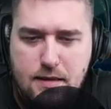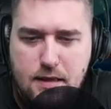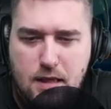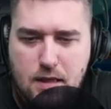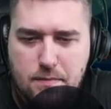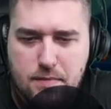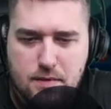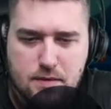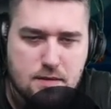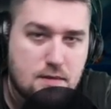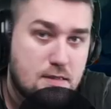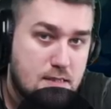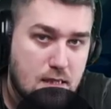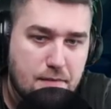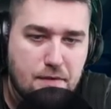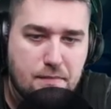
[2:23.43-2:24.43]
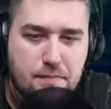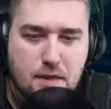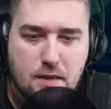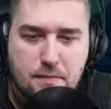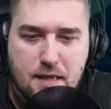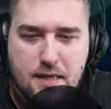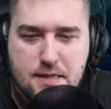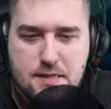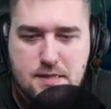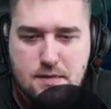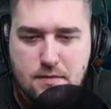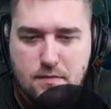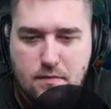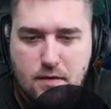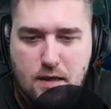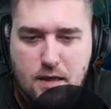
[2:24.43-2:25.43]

как бы, сами понимаете, ну,